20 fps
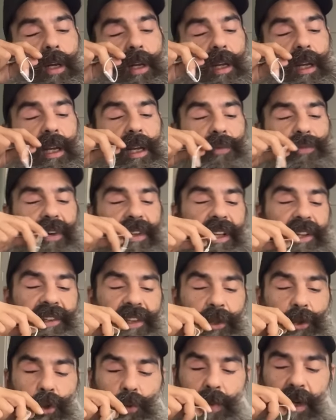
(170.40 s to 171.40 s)
les, les,
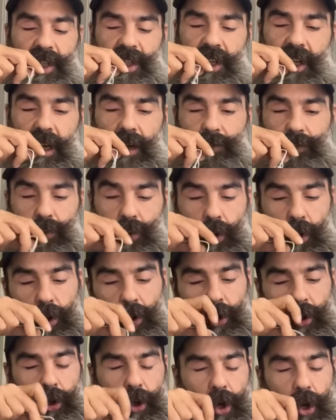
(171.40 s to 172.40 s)
fanatiques du Becherel vous
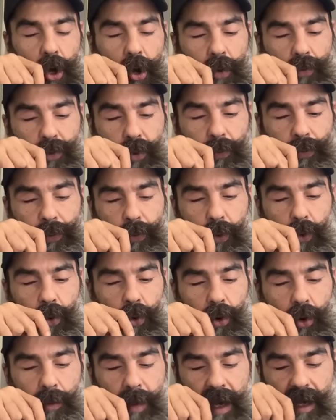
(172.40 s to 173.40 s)
le, vous le
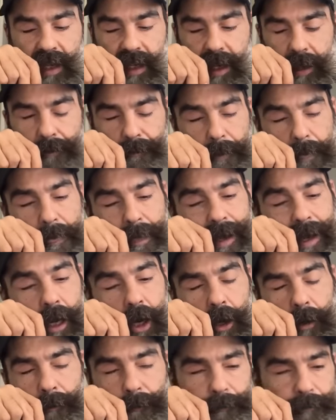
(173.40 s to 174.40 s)
feront remarquer.
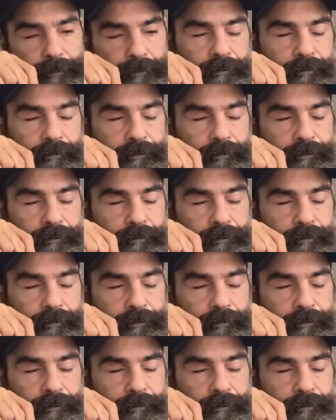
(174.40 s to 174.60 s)
Alors,